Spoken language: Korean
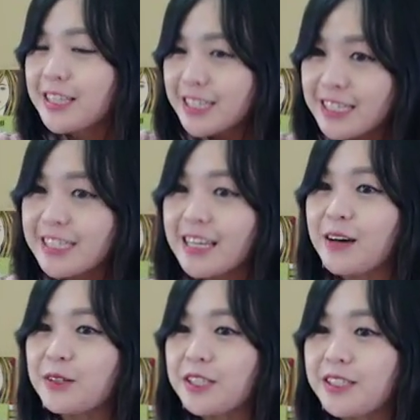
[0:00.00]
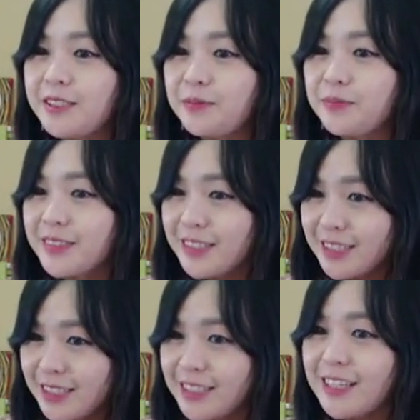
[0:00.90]

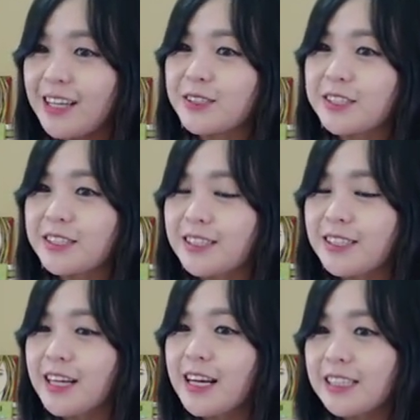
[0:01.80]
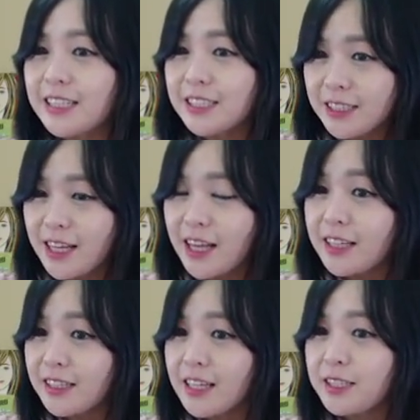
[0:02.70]
谢谢老师.谢谢老师. 자, 시간이
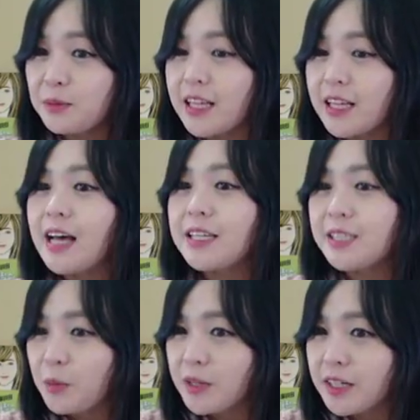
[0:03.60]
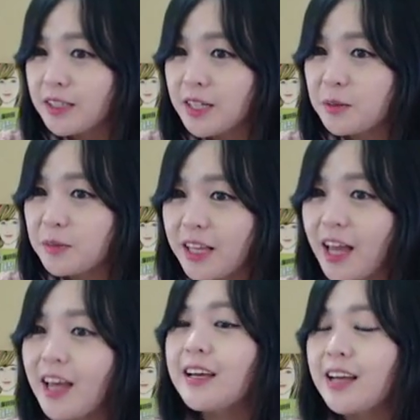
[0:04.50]
끝났습니다. 시험이 끝났습니다.